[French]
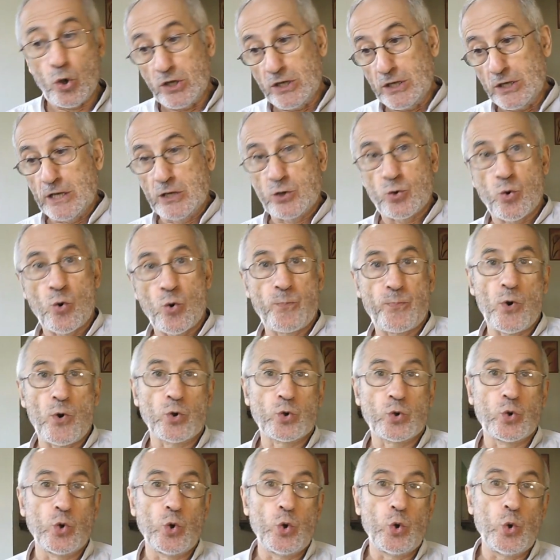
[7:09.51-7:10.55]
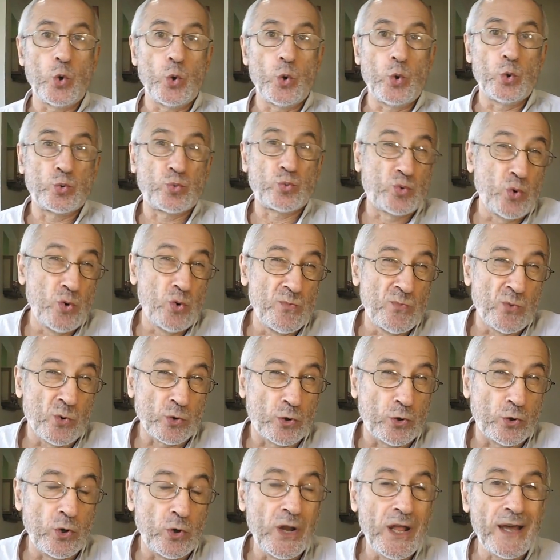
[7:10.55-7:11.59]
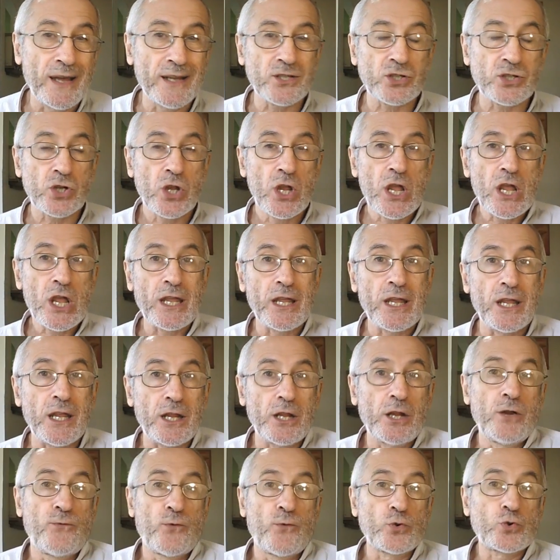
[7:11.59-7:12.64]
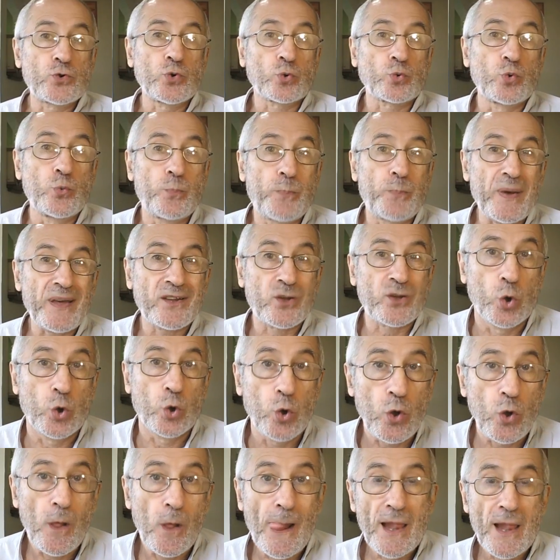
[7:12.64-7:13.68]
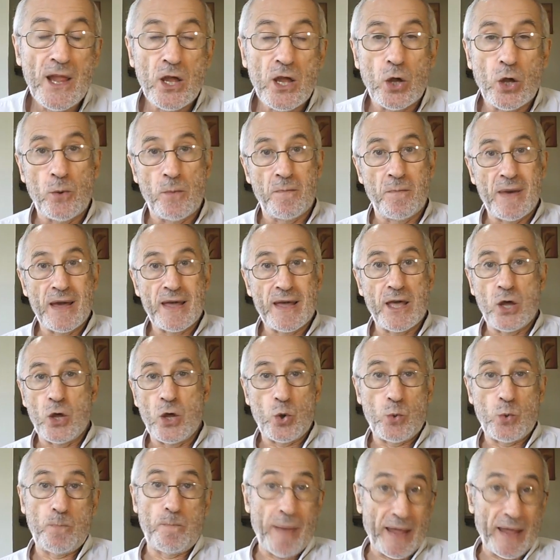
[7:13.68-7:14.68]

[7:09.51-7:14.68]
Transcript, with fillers: Il comprend que tout le monde le lâche et il veut surtout pas que euh, euh,